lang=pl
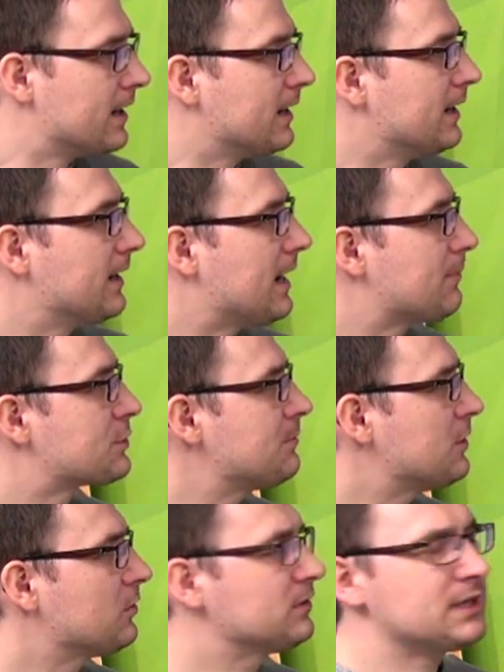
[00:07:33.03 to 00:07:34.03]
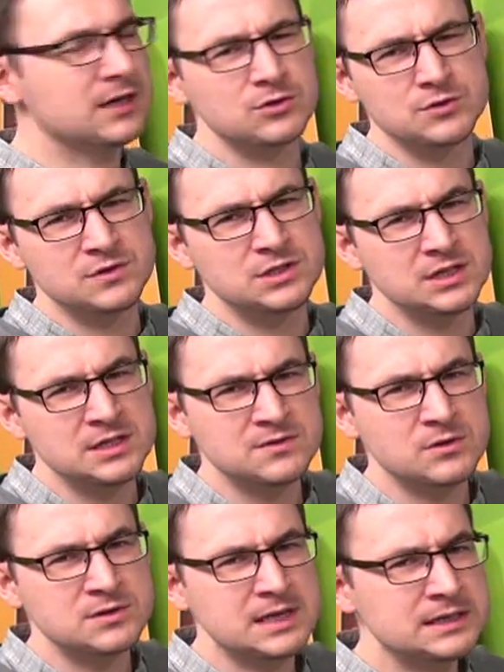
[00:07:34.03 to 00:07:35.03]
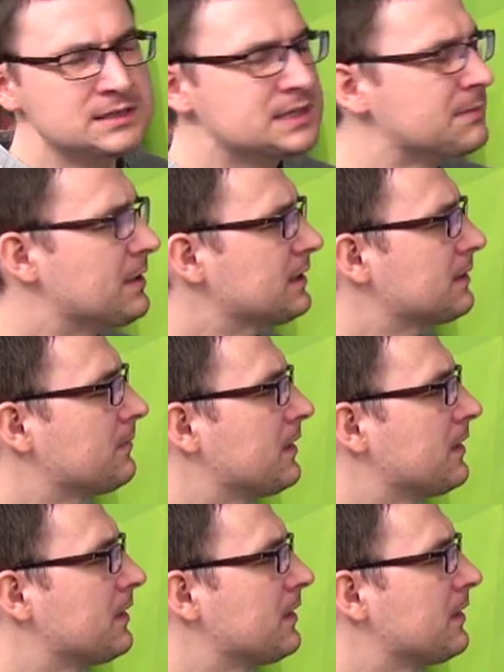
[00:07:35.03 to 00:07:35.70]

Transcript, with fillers: E, a brzmi on tak, oczywiście nie związany z tematem,